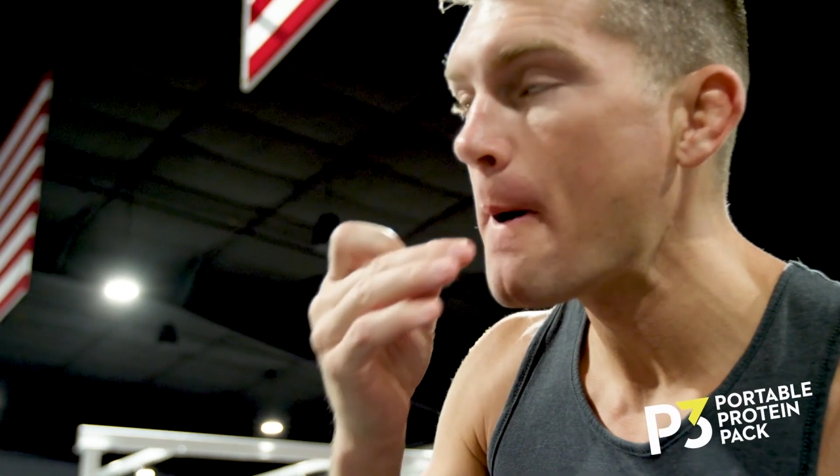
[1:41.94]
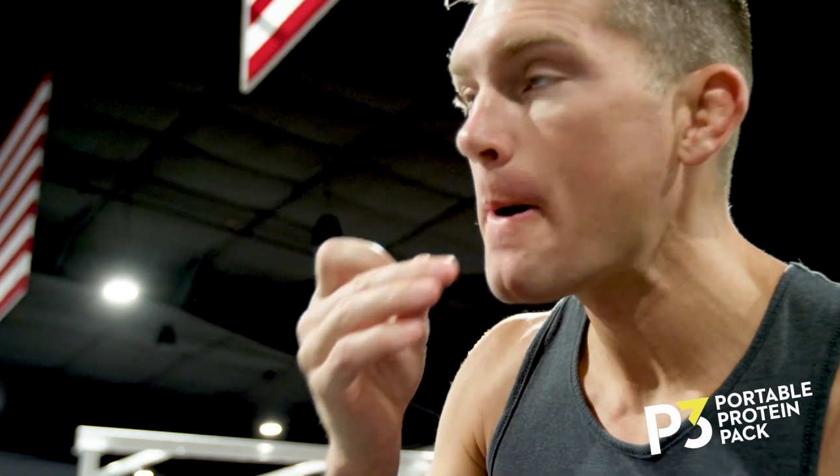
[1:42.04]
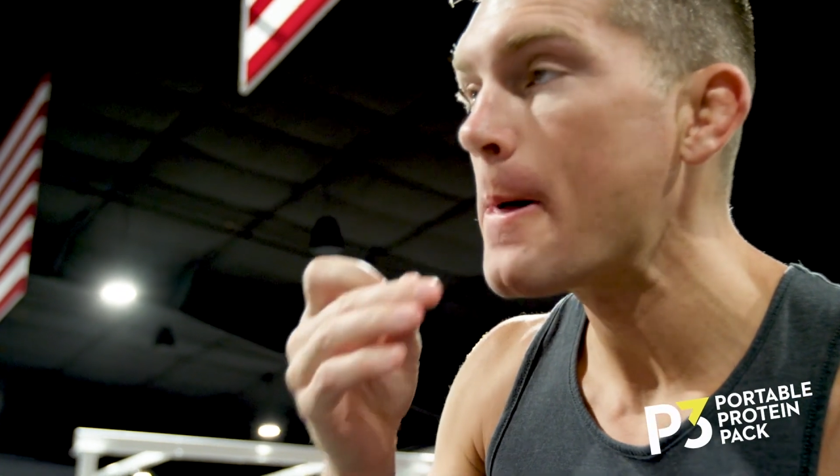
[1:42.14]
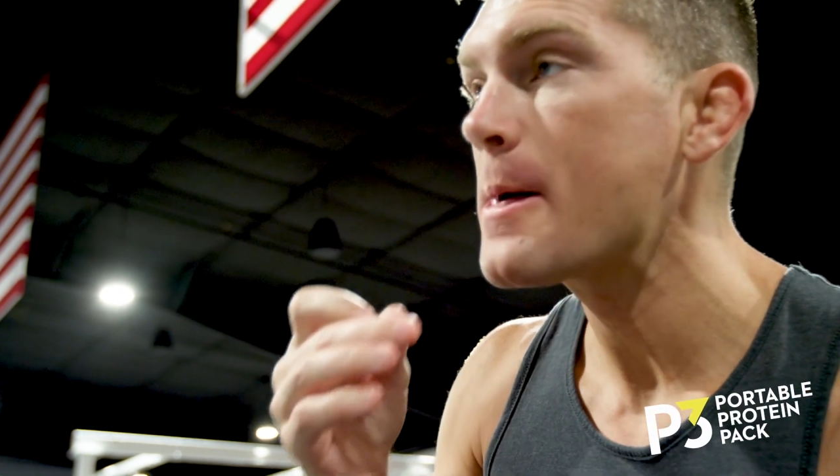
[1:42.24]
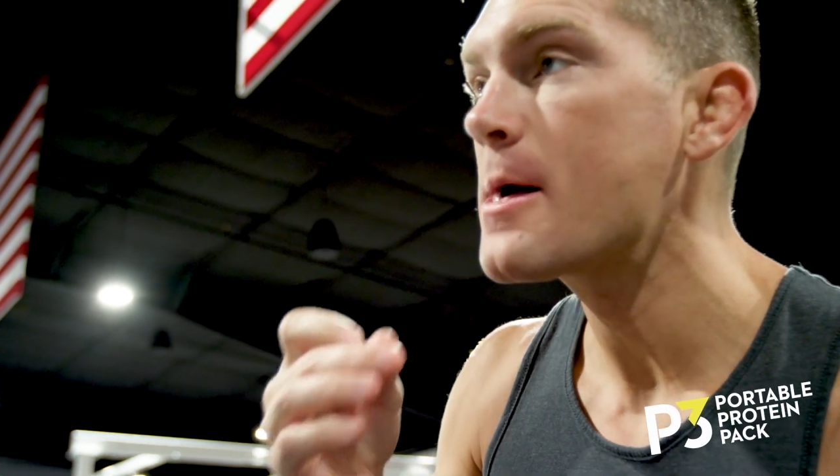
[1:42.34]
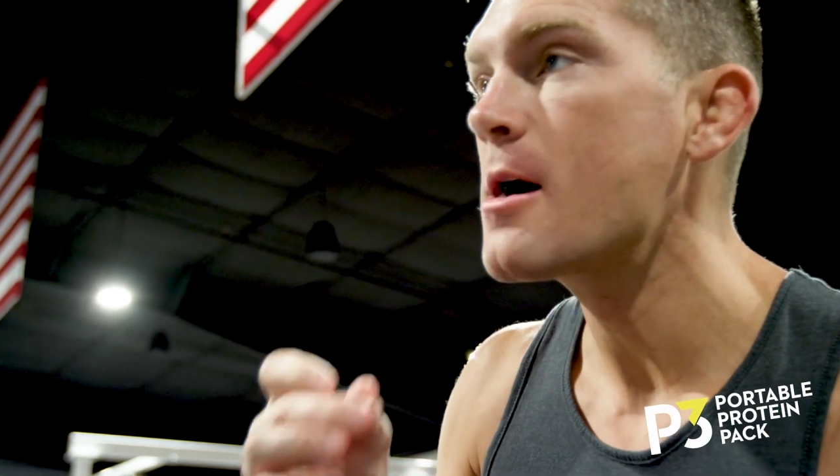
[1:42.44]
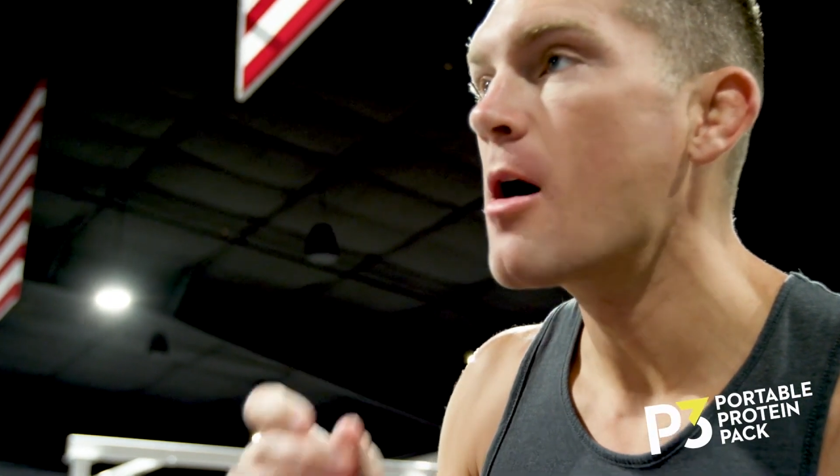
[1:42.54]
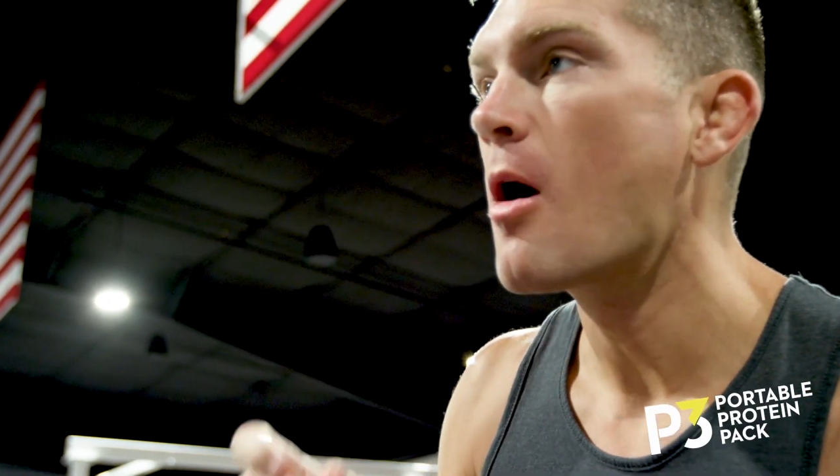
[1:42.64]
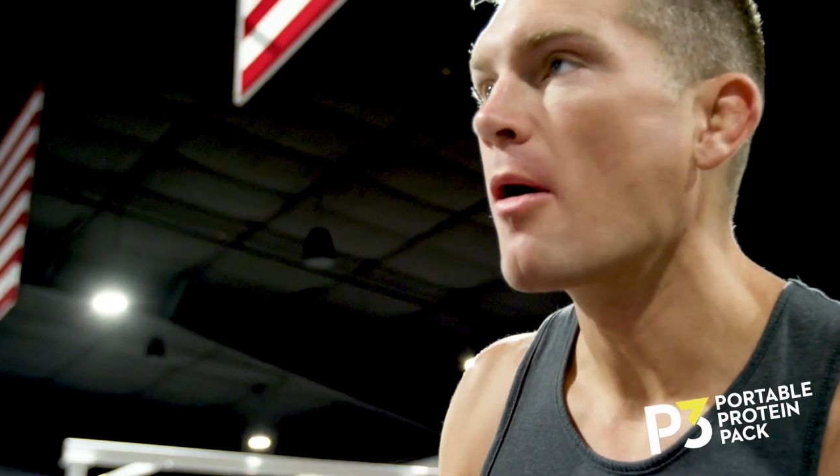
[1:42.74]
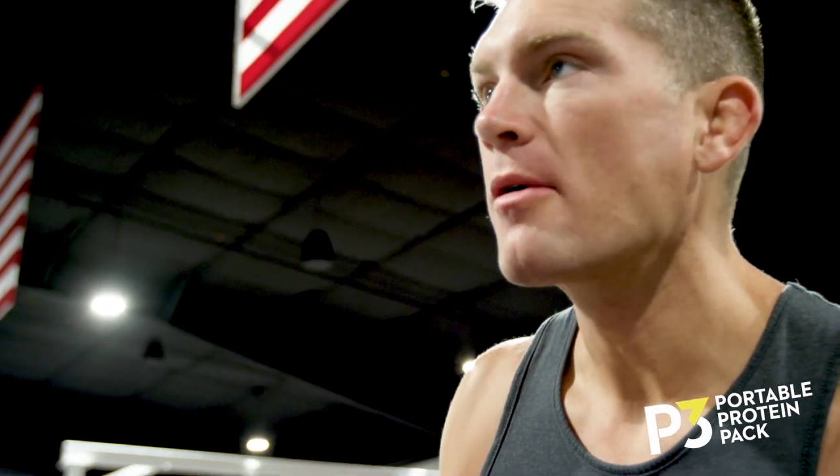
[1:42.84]
суечусь.
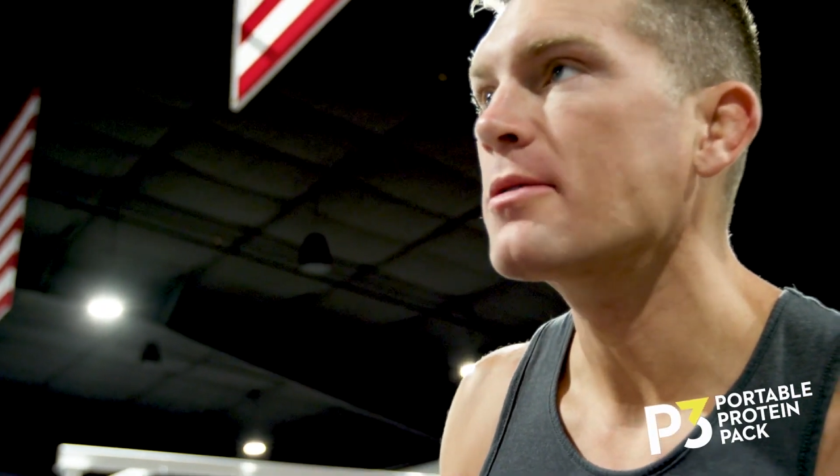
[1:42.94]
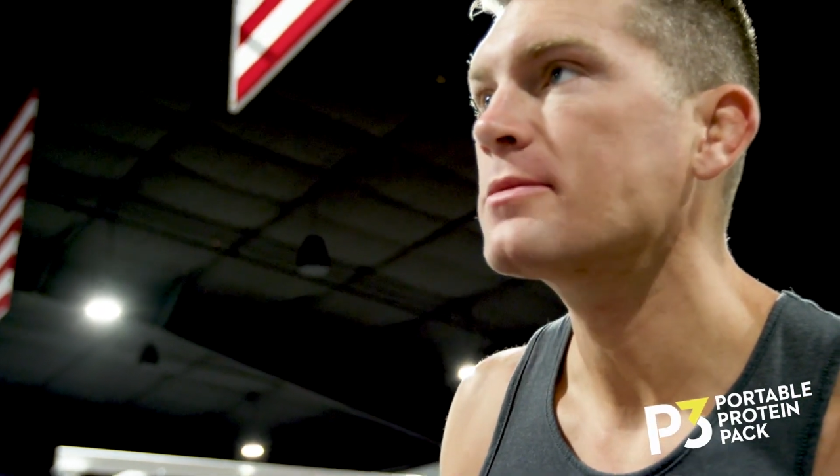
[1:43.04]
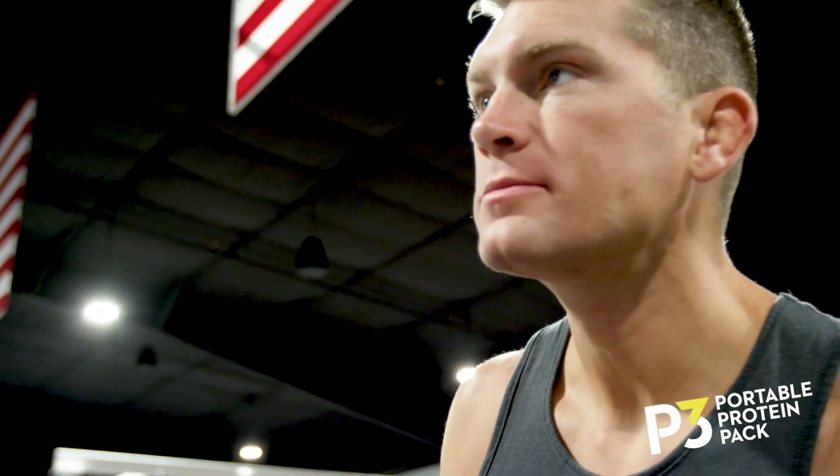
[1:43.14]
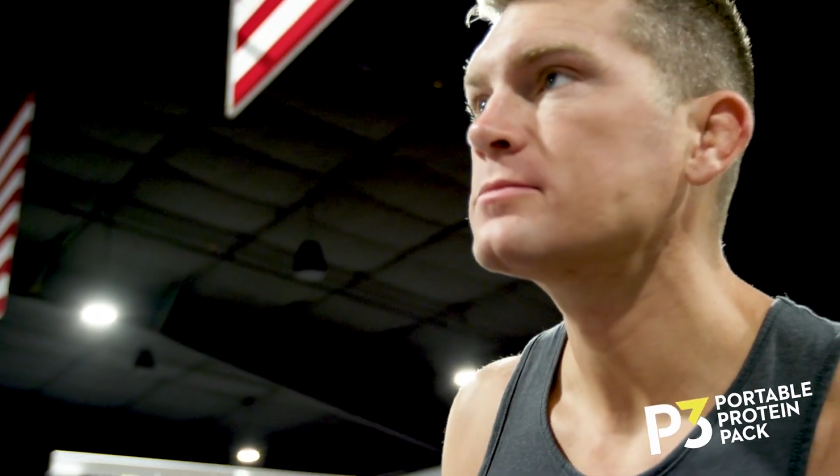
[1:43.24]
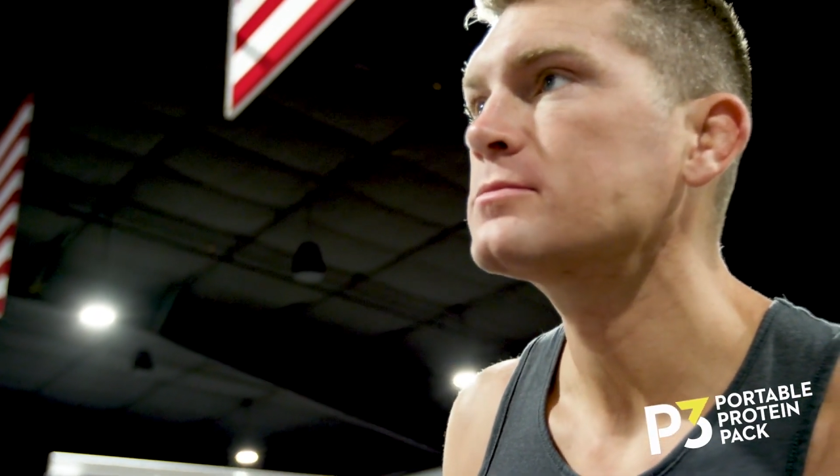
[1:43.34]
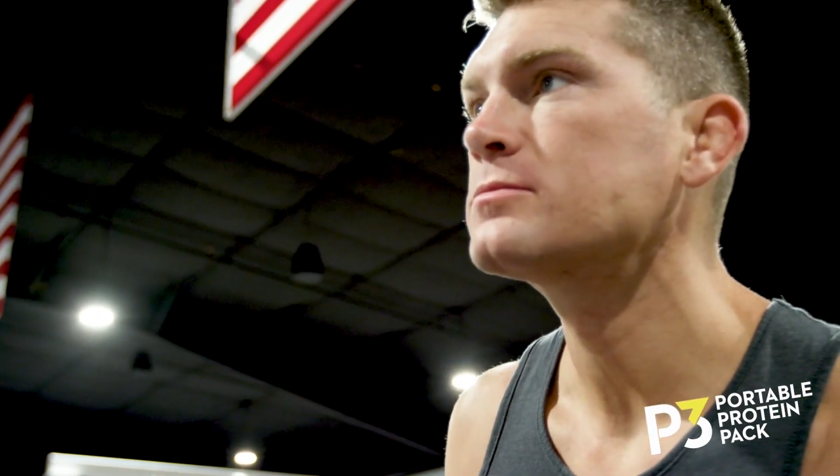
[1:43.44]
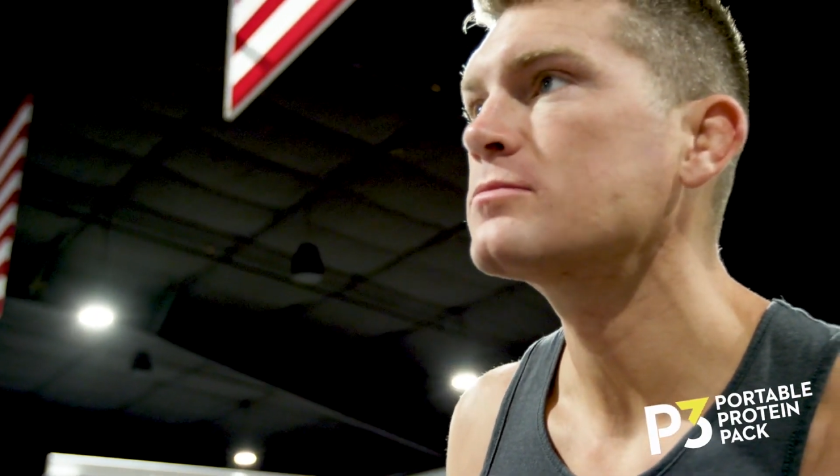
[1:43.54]
Сумасшествие,